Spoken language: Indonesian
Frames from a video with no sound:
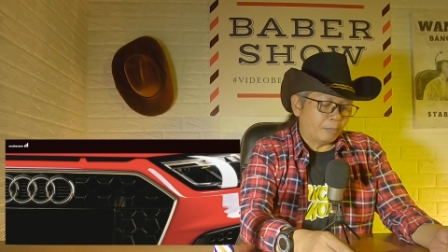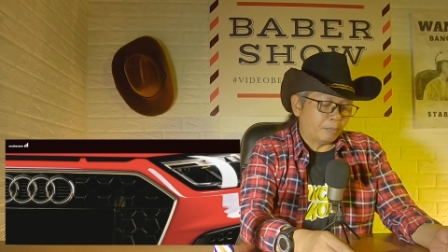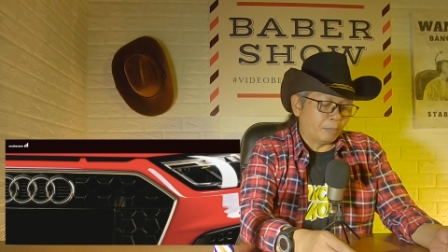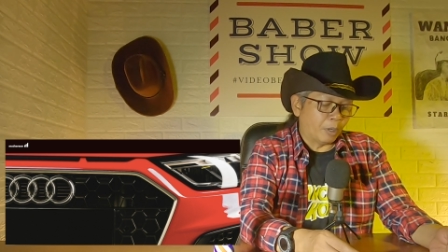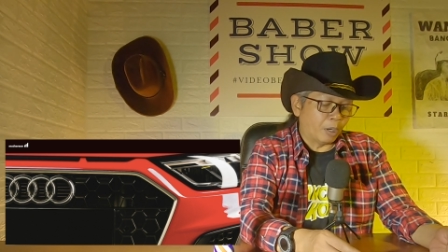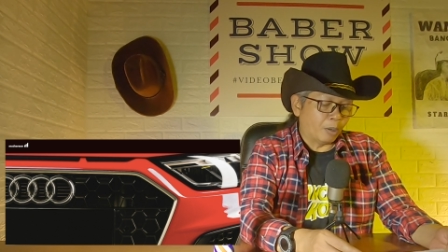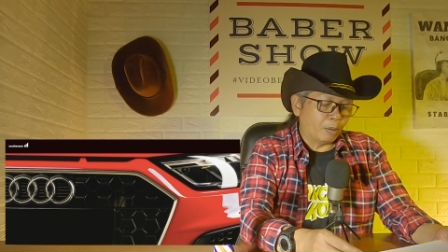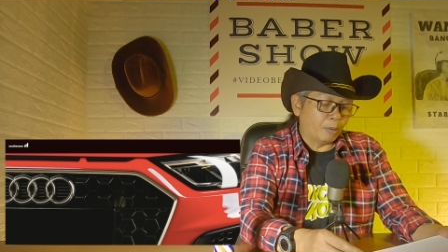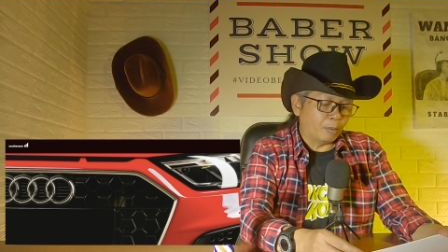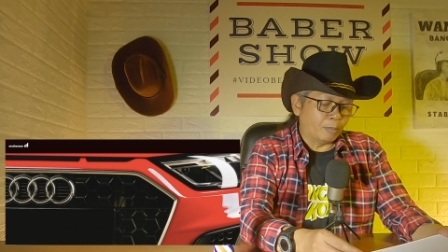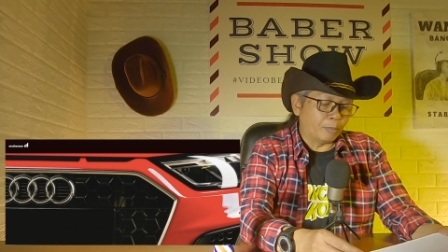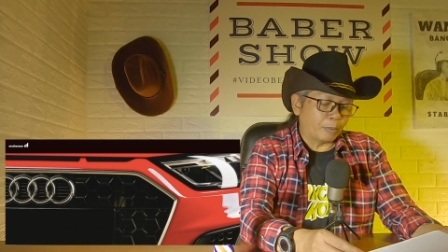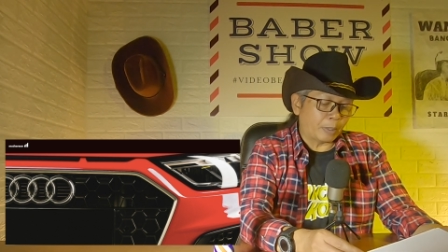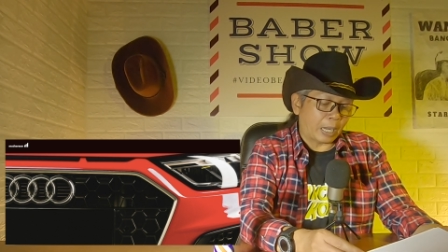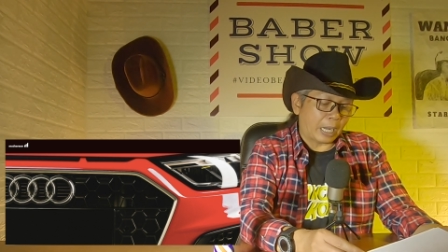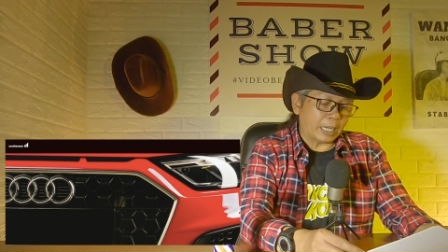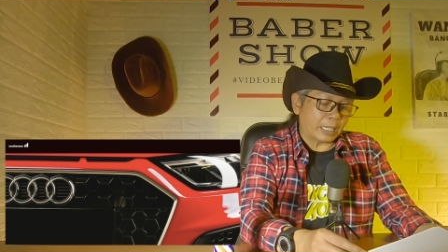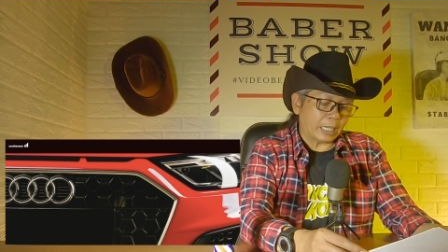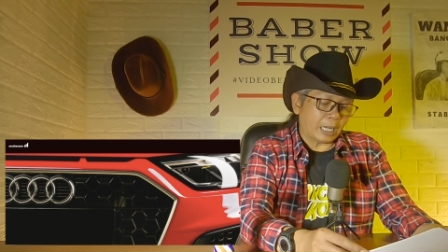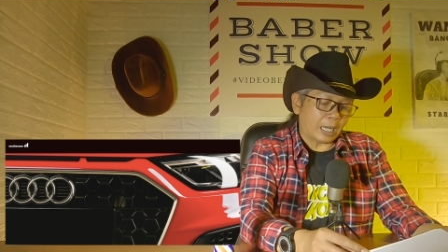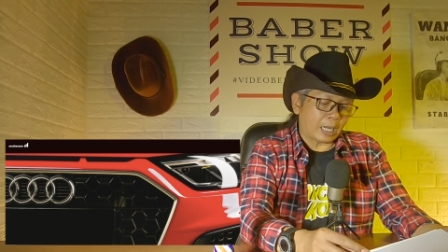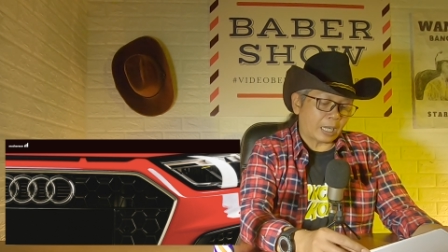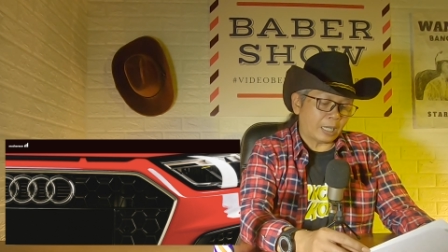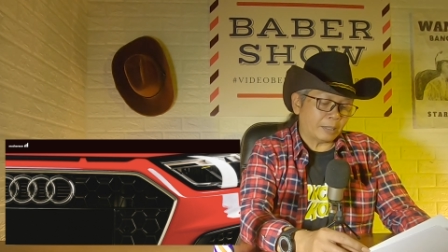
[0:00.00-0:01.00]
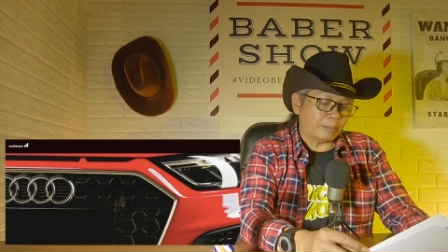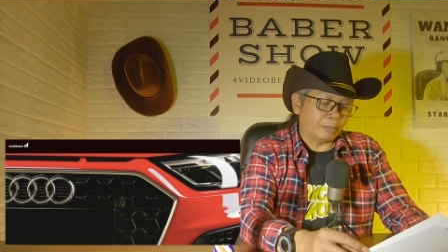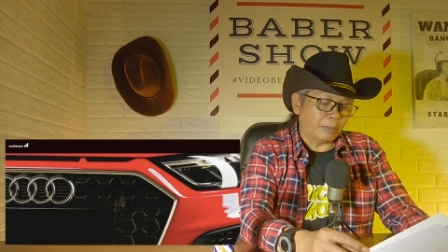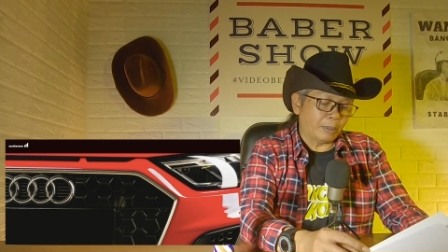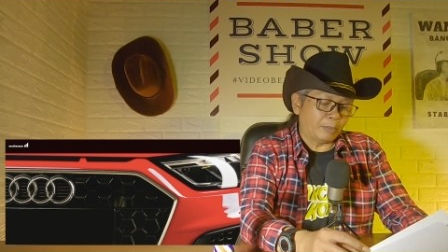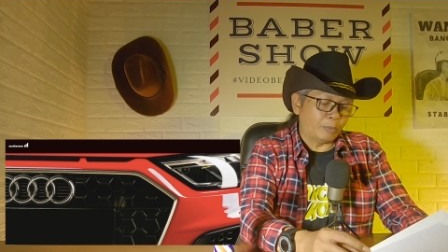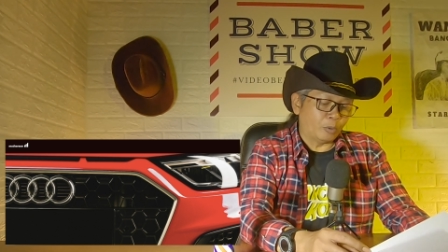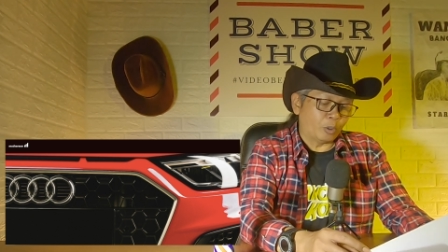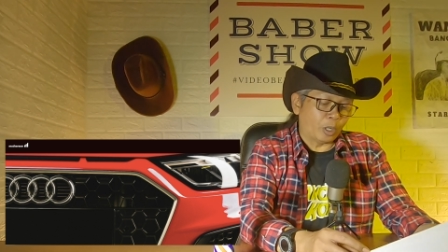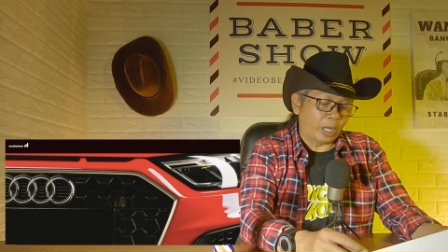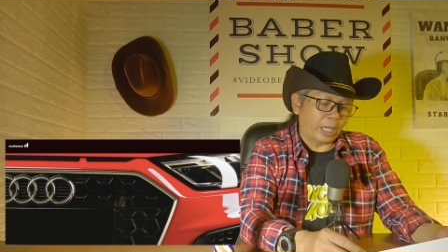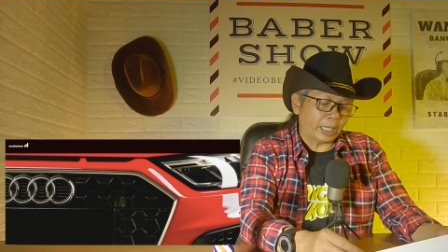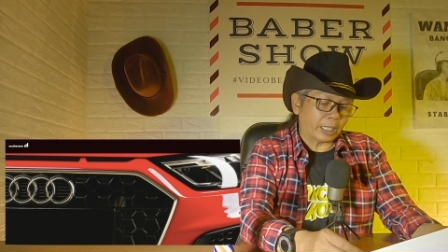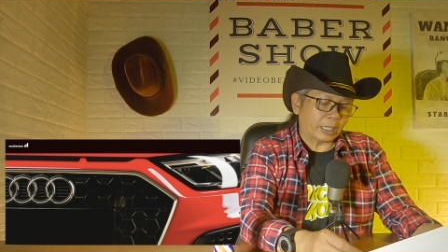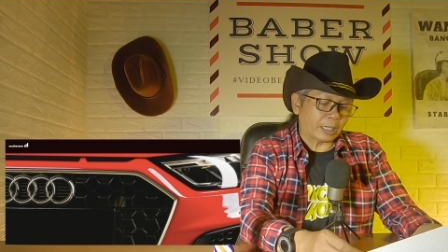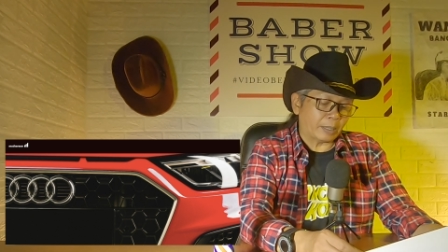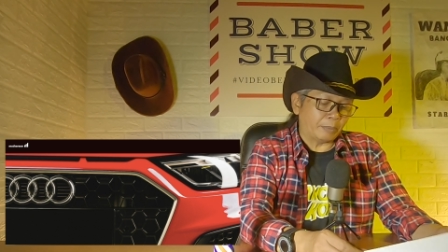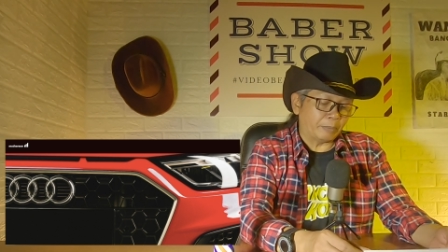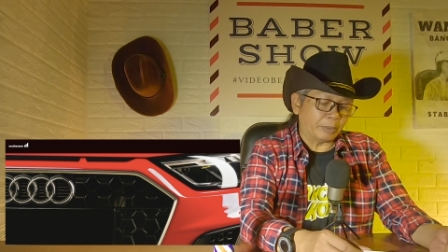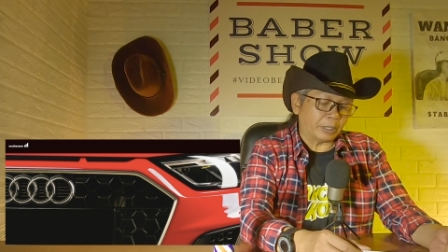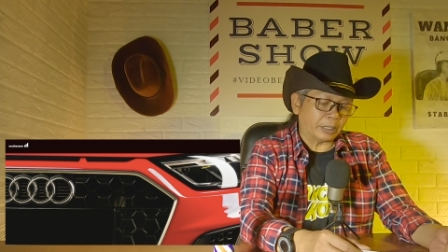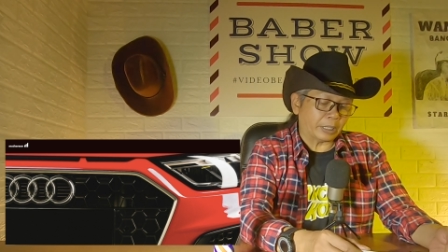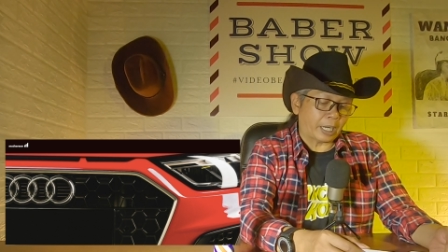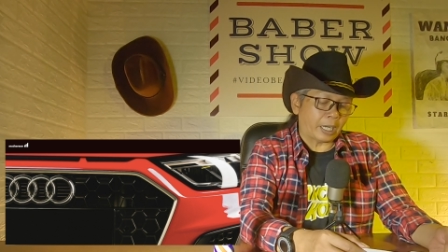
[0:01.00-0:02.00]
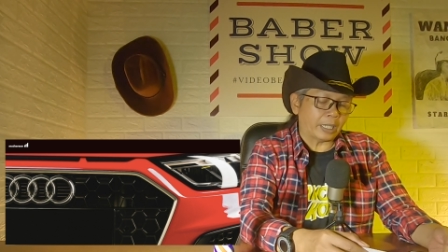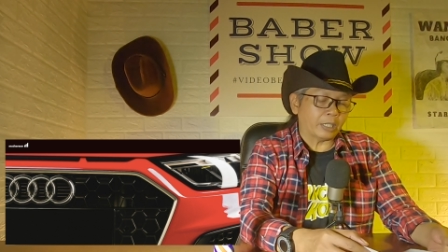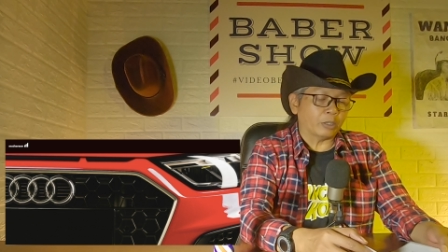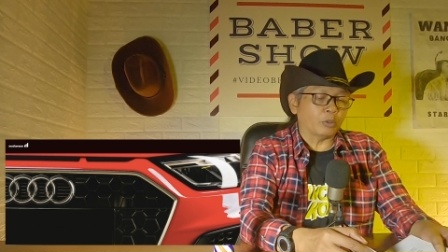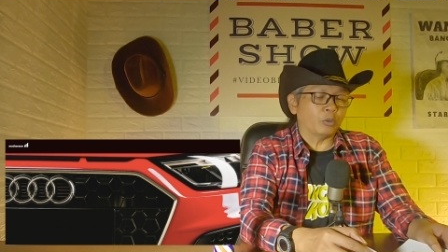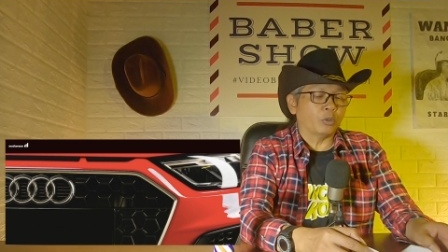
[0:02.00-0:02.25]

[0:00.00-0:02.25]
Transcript: mengumumkan akan memulai kemitraan